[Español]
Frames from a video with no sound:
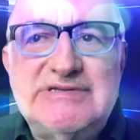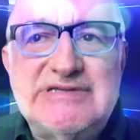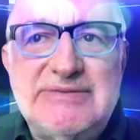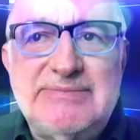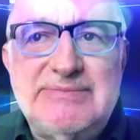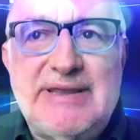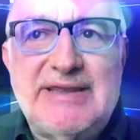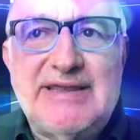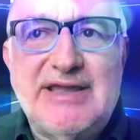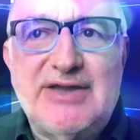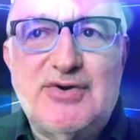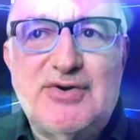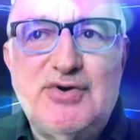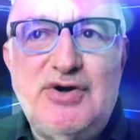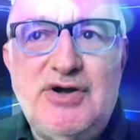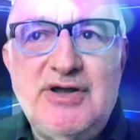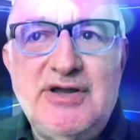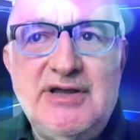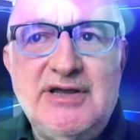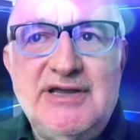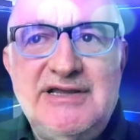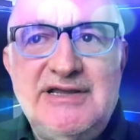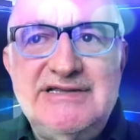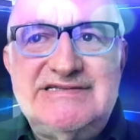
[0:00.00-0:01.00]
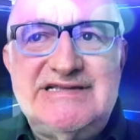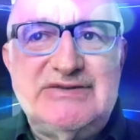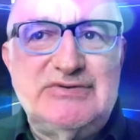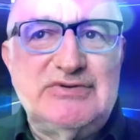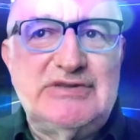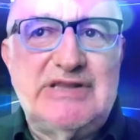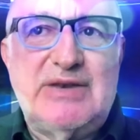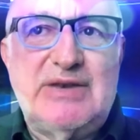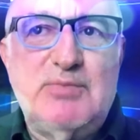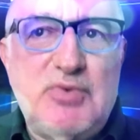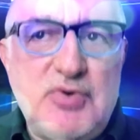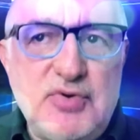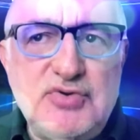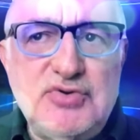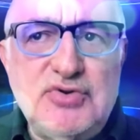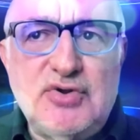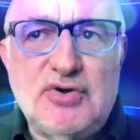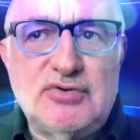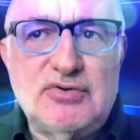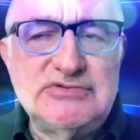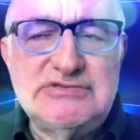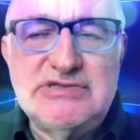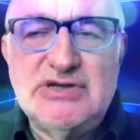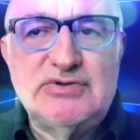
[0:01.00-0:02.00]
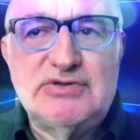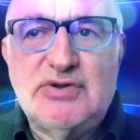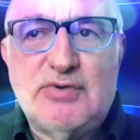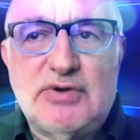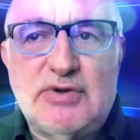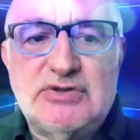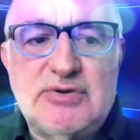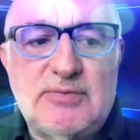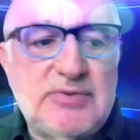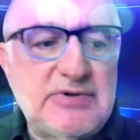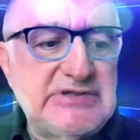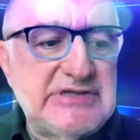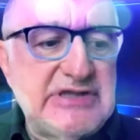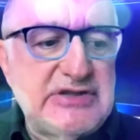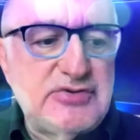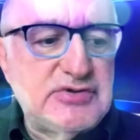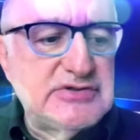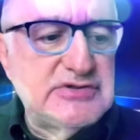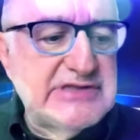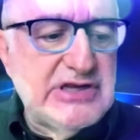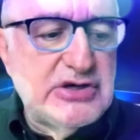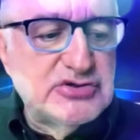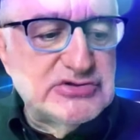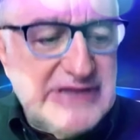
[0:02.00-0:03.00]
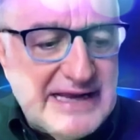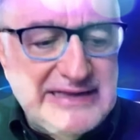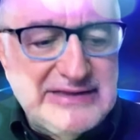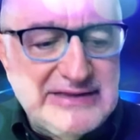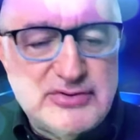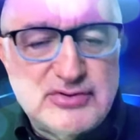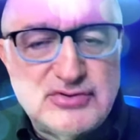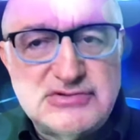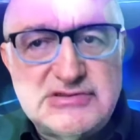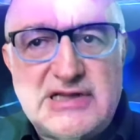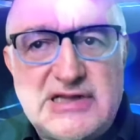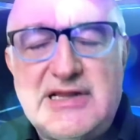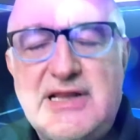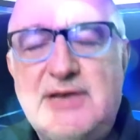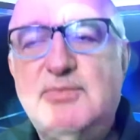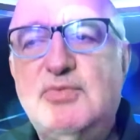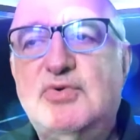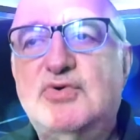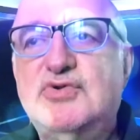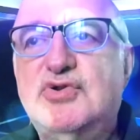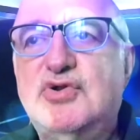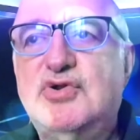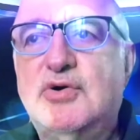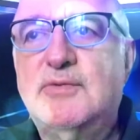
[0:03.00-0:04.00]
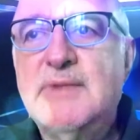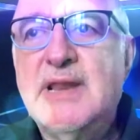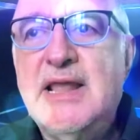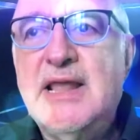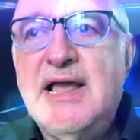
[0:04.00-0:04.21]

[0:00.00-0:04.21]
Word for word: México, sino en el mundo. Un 54% es de los altos en el mundo.